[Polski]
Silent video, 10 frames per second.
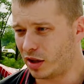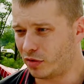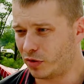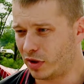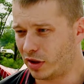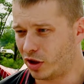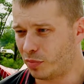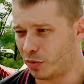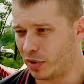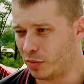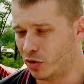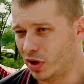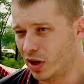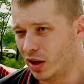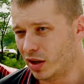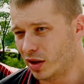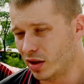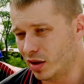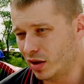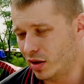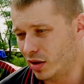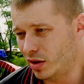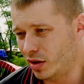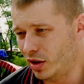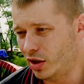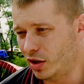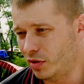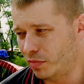stanowią danego problemu i